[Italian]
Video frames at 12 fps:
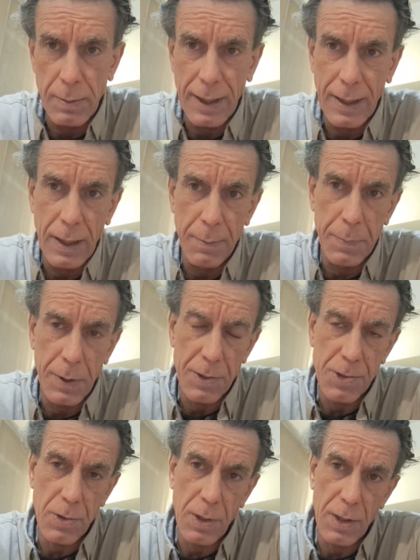Magari
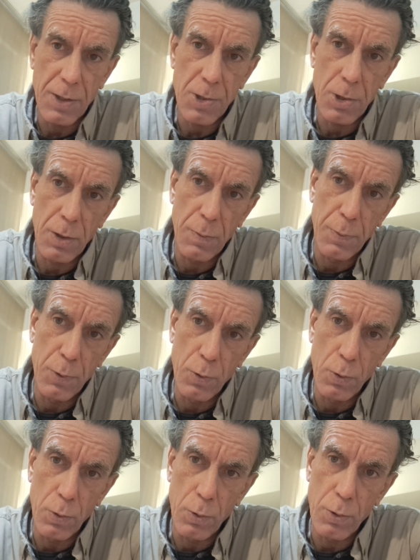penso che ne so di
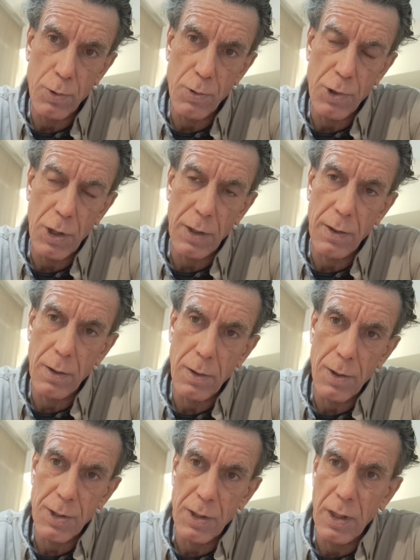più su certe
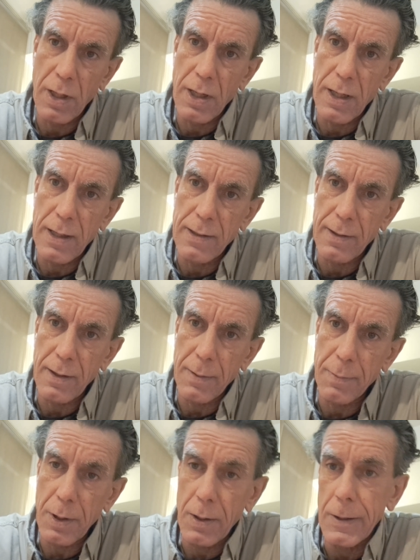cose degli altri,
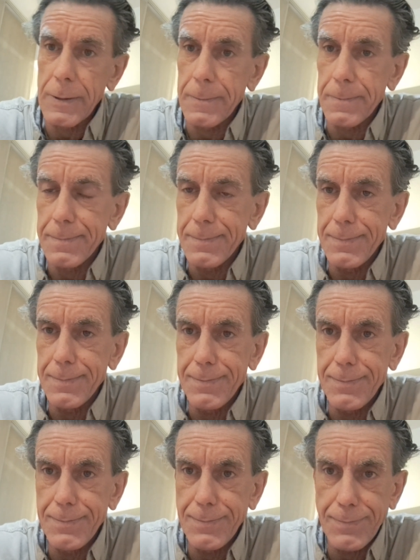però
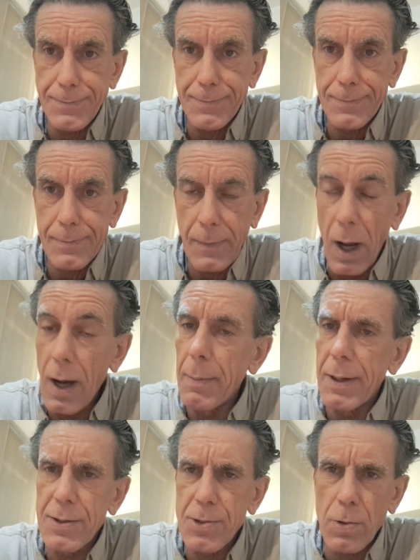
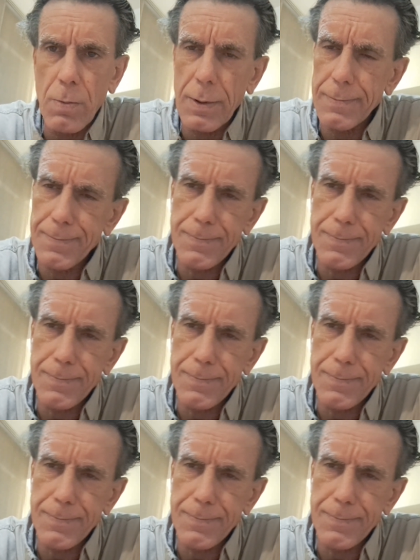vabbè, ah insomma,